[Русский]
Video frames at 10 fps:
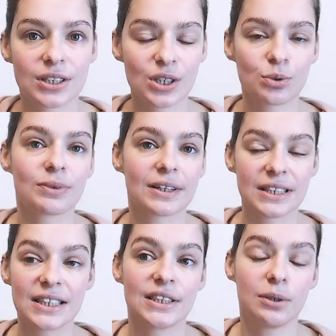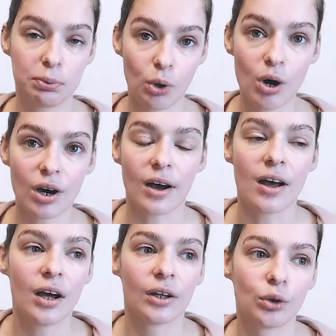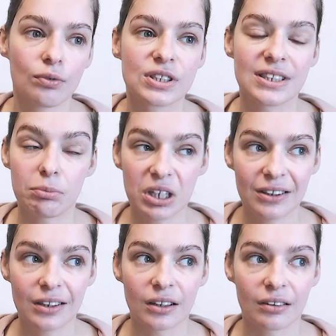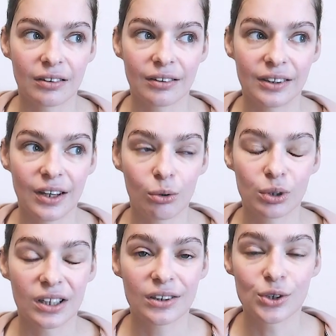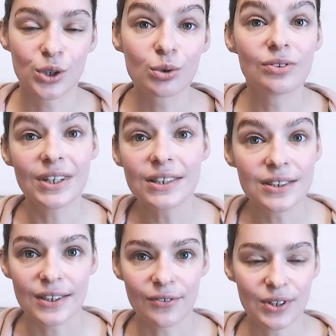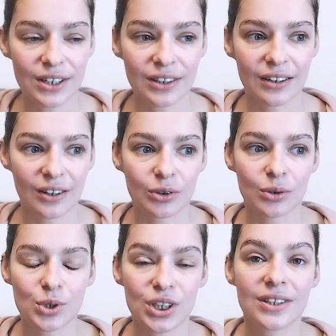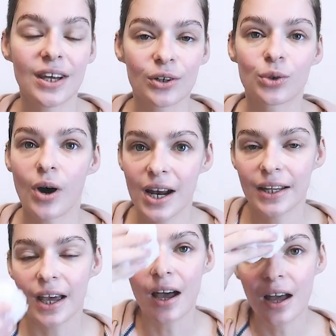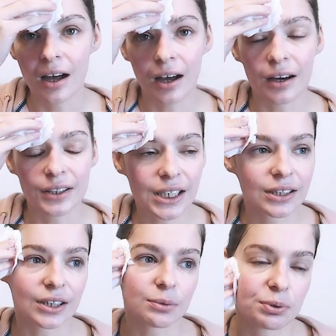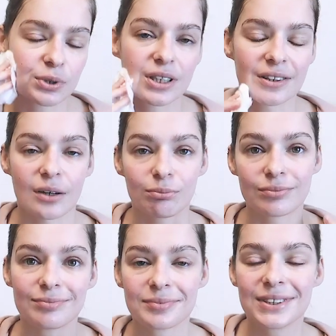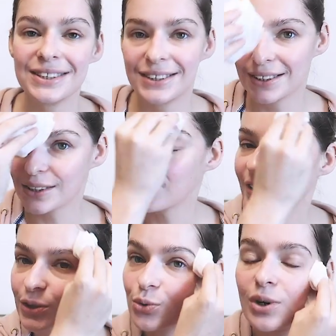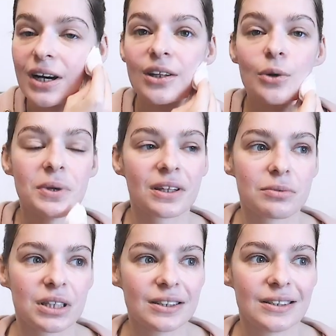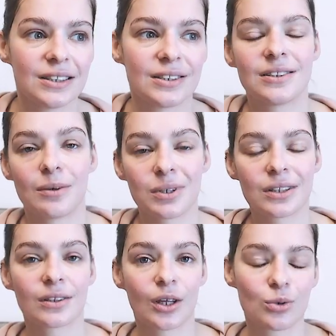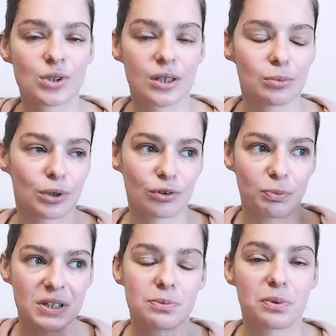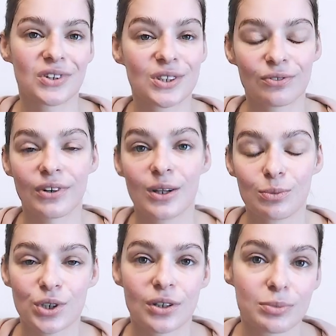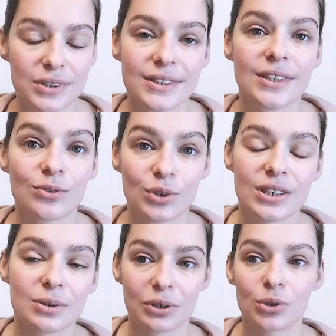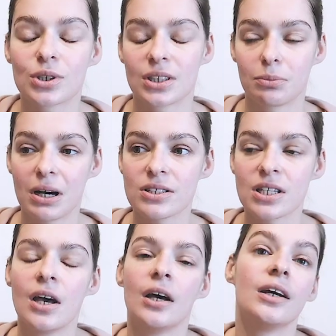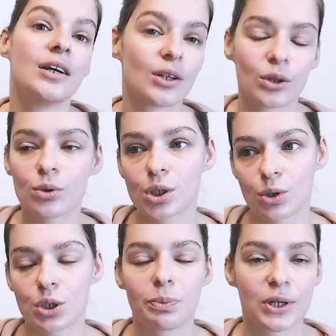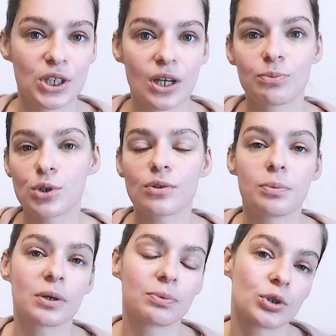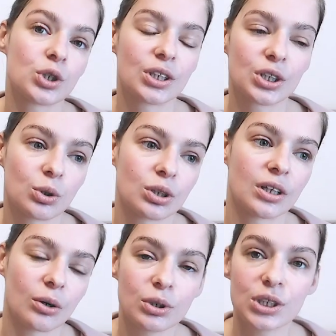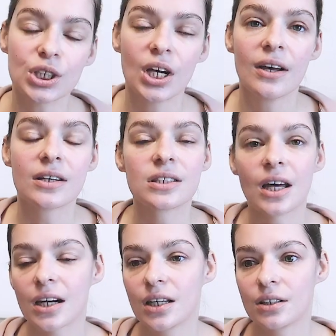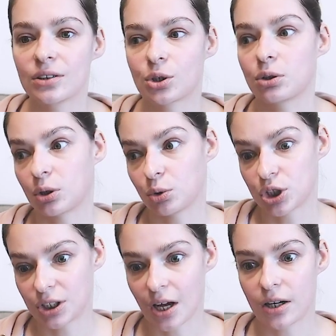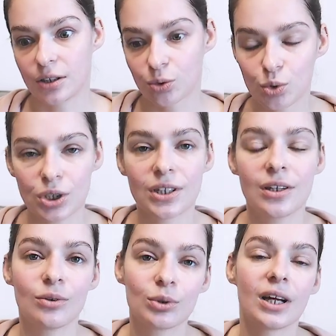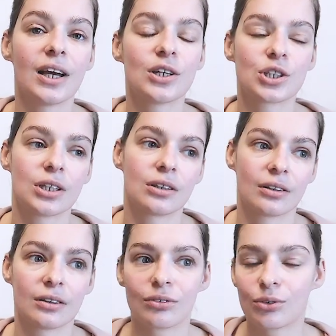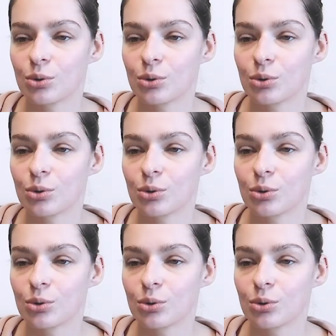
С этим у меня, кстати, неплохо, но вот заметки я удалила штук 200, наверное, которые уже не актуальны. А, некоторые просто там соединила в одну, когда у меня там, знаете, 10 заметок на одну тему, которую, в принципе, в один файл можно объединить. Вот этим я тоже занималась. И это тоже очень прочищает мозг, во-первых, потому что ты что-то находишь старое, что-то находишь старое, ненужное, удаляешь это.